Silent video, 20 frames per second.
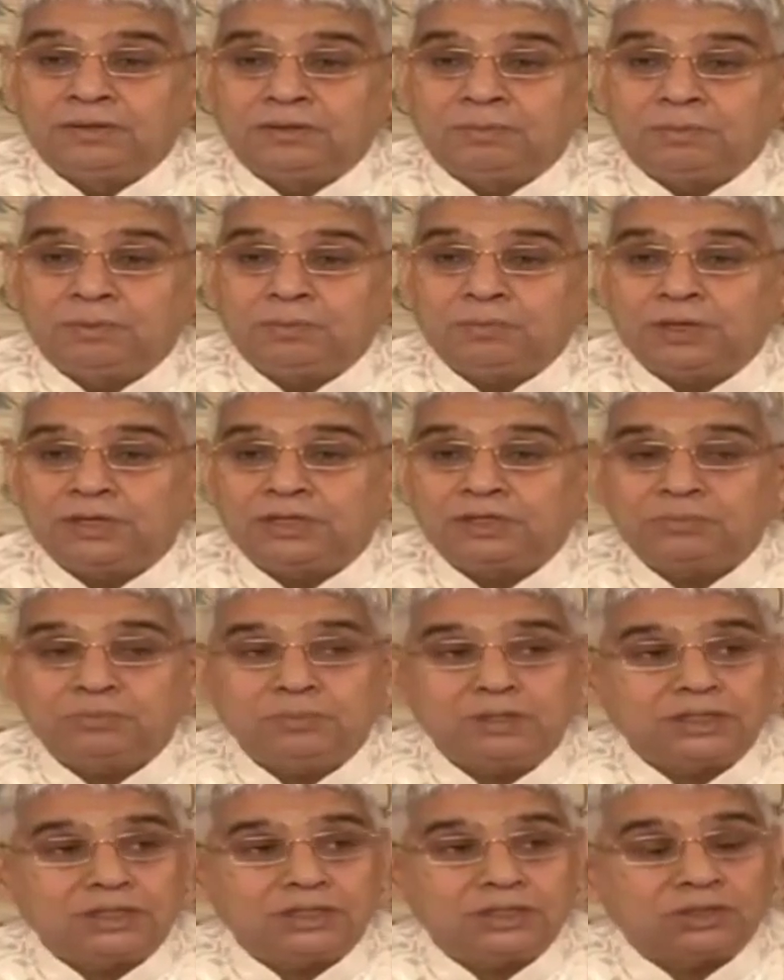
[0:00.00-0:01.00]

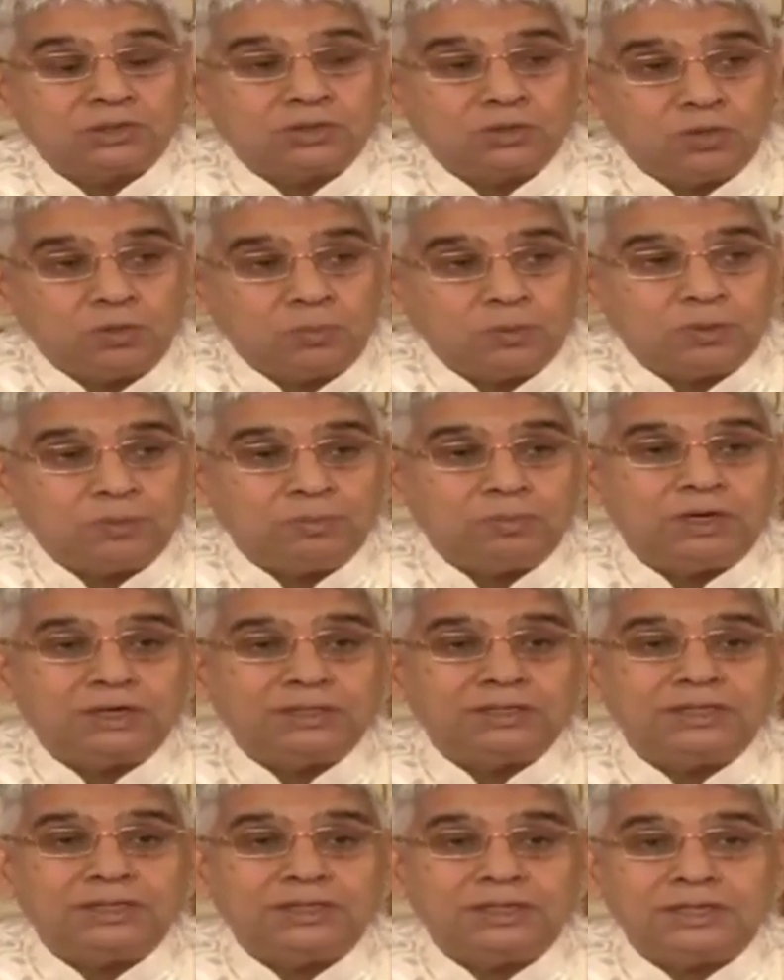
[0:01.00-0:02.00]
परमात्मा के सौ
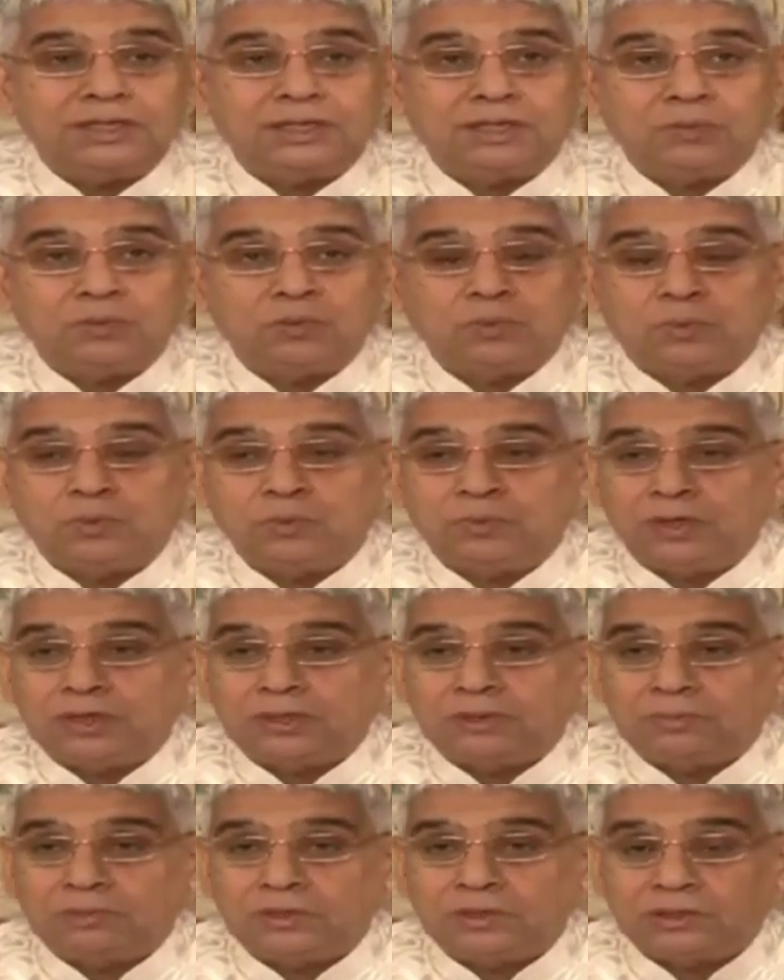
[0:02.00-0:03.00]
प्रमाण देंगे कि वो
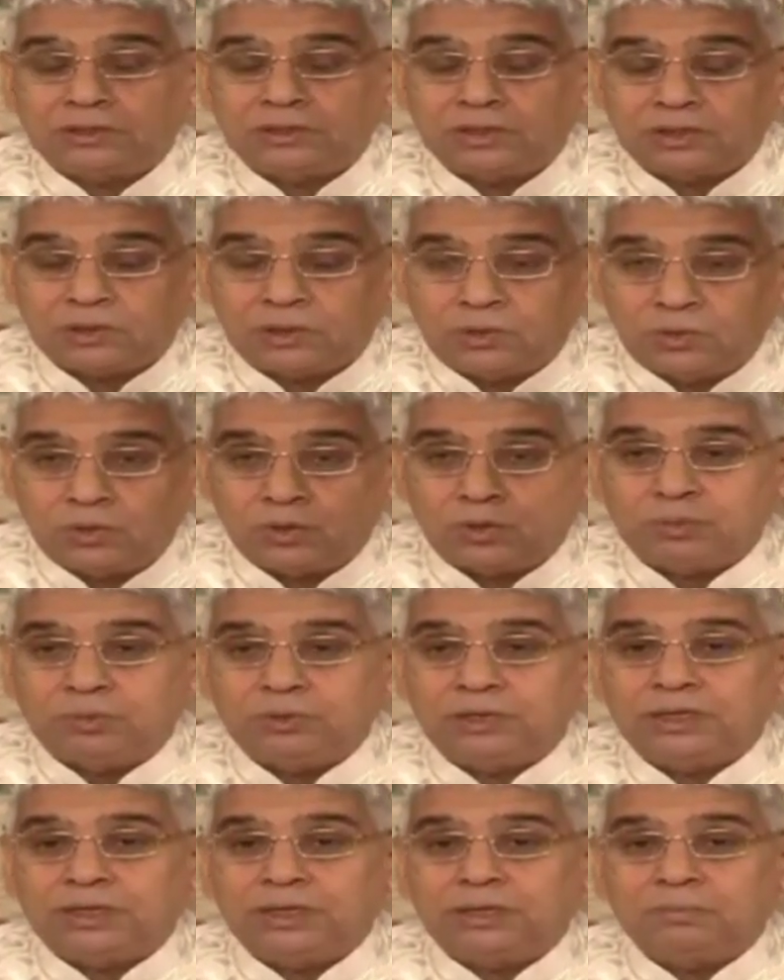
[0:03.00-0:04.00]
परमात्मा सतलोक
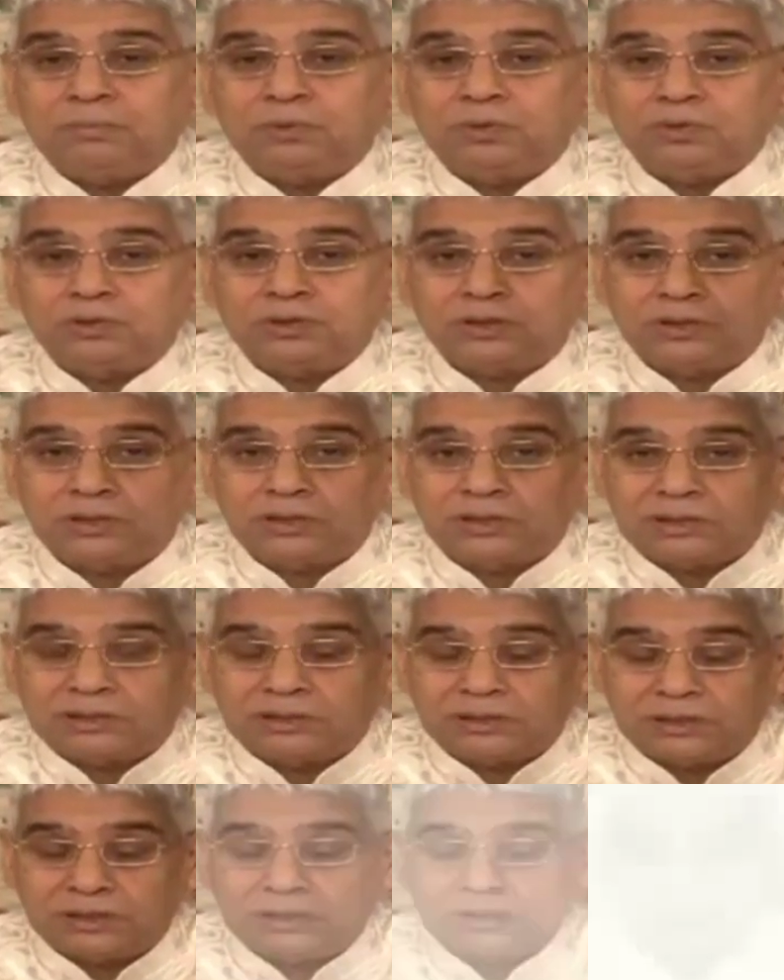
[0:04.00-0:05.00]
में है मनुष्य दृढ़
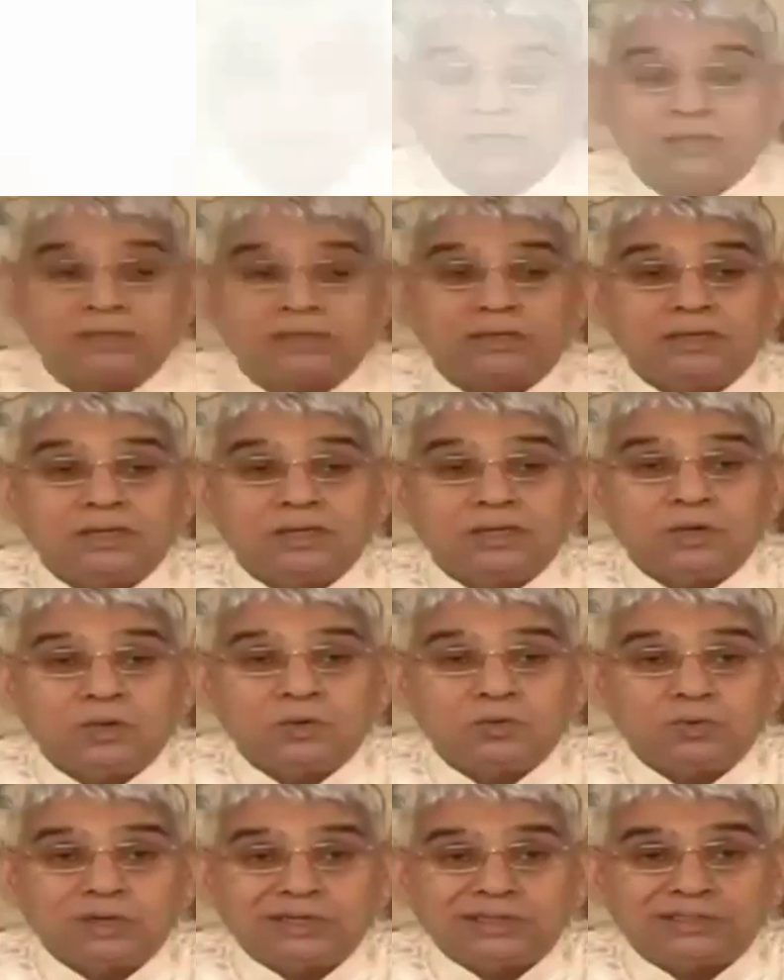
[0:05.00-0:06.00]
शरीर है
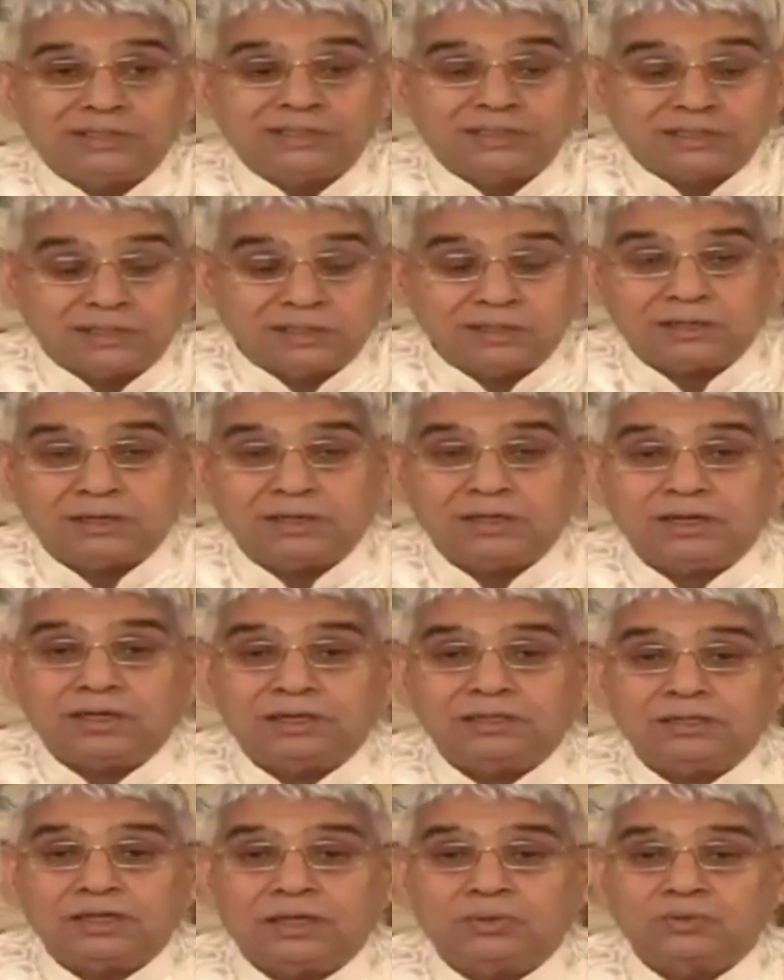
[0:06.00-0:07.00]
और वहां से चलकर
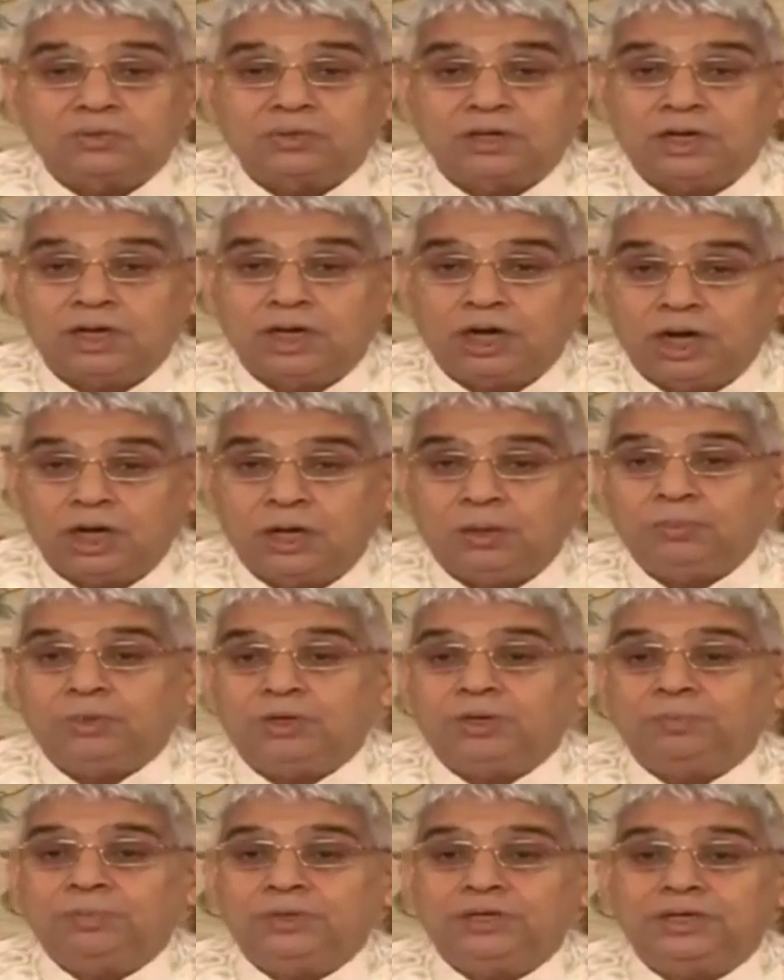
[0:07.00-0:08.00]
आता उसका नाम
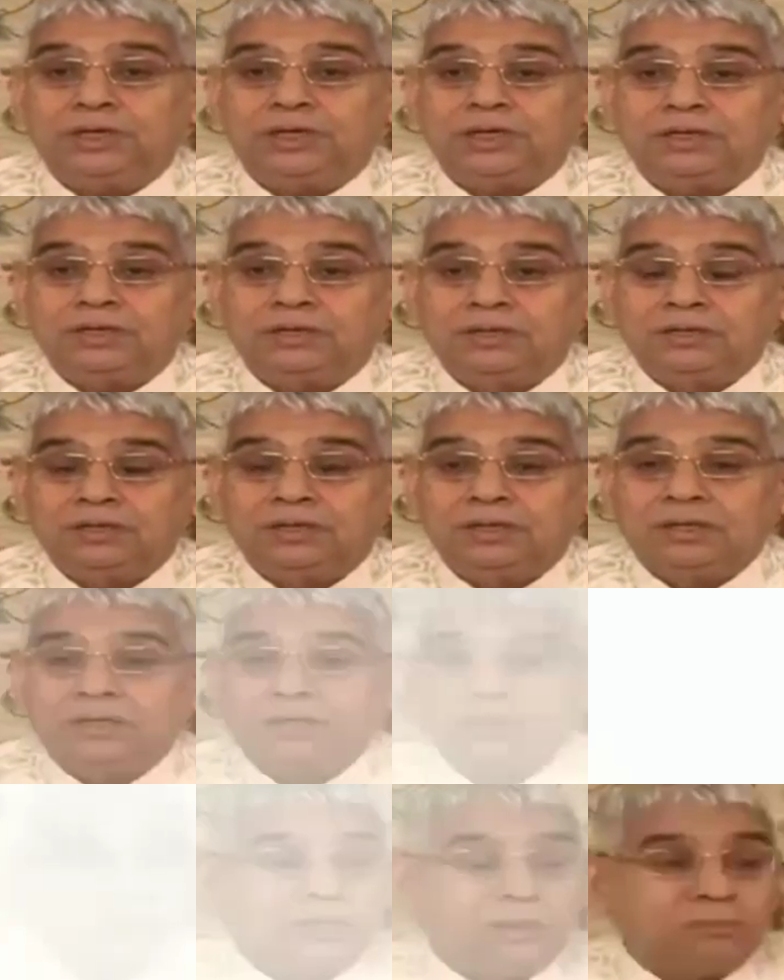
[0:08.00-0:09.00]
कबीर है
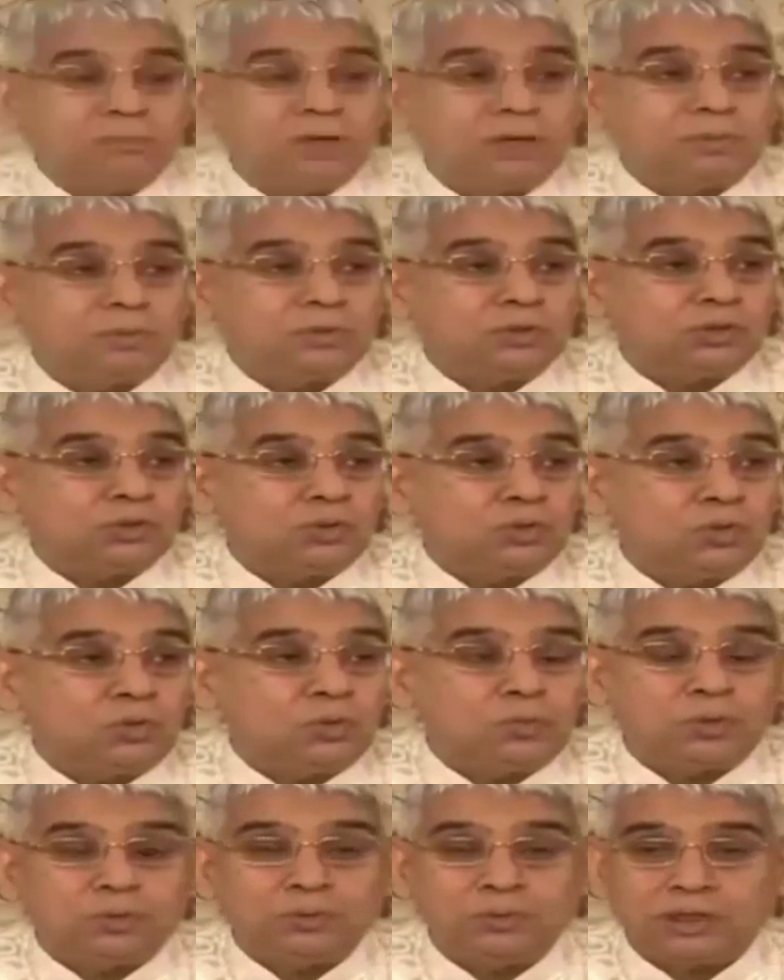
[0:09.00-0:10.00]
जिन महापुरुषों
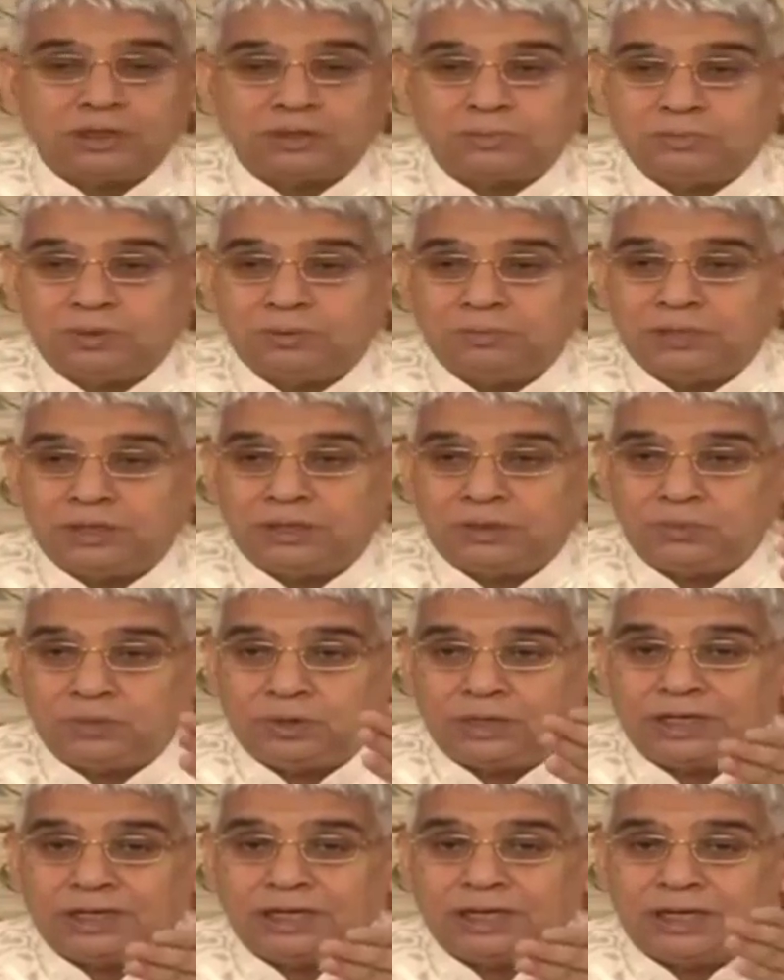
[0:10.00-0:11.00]
को परमात्मा मिले
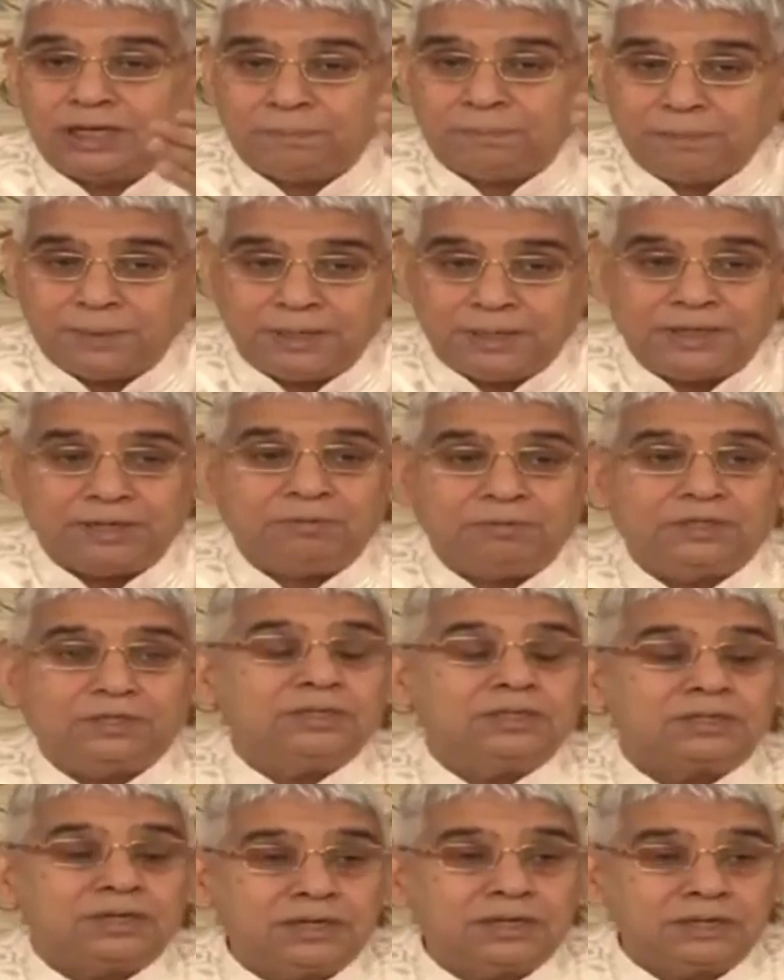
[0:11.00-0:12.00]
उनके एफिडेविट
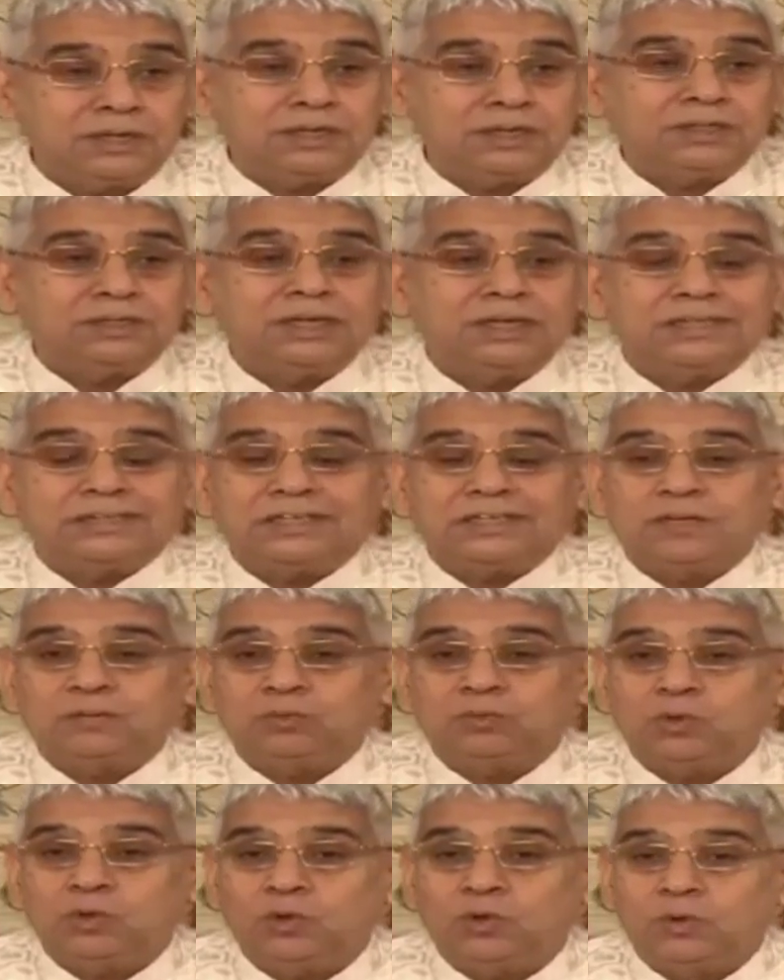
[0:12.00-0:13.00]
दिखाएगा दास
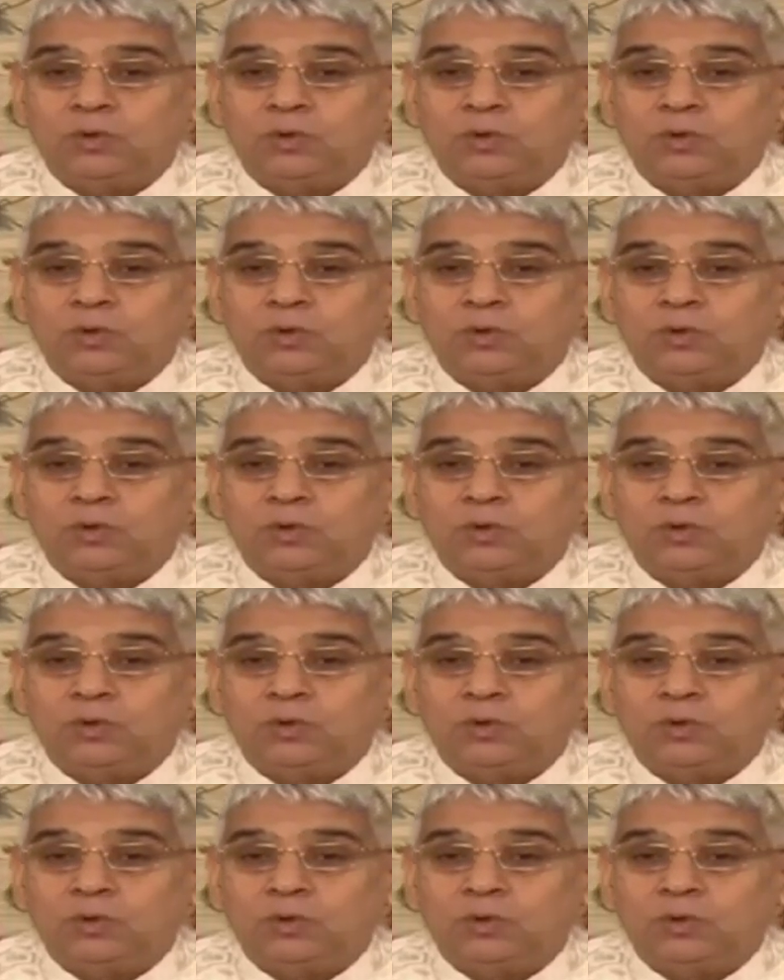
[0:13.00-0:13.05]
आपको